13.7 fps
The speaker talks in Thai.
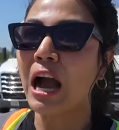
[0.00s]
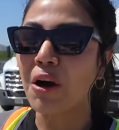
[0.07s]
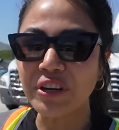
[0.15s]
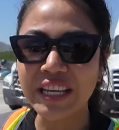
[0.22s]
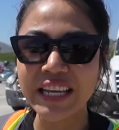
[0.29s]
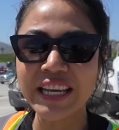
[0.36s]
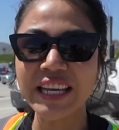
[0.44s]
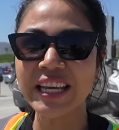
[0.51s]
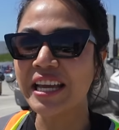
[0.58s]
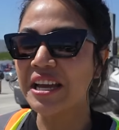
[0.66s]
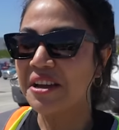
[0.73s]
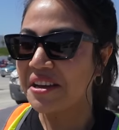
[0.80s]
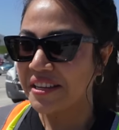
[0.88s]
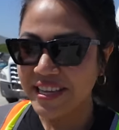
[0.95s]
คราวนี้
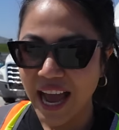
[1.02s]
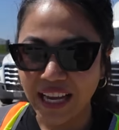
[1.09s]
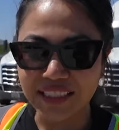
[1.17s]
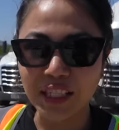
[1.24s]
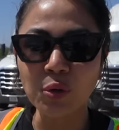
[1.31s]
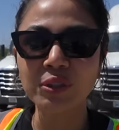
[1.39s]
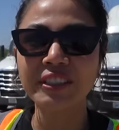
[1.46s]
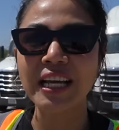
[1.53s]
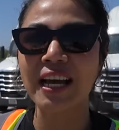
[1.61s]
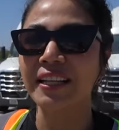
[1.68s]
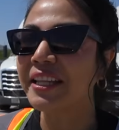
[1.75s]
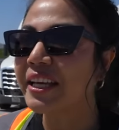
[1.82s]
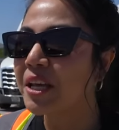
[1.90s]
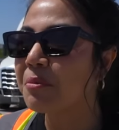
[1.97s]
อยากจะรู้จัก
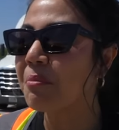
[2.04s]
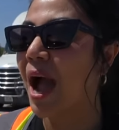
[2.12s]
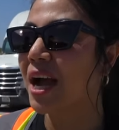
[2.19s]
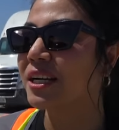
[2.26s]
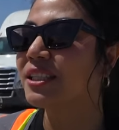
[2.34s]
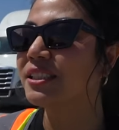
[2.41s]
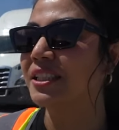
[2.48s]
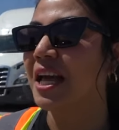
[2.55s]
นิกให้มากขึ้น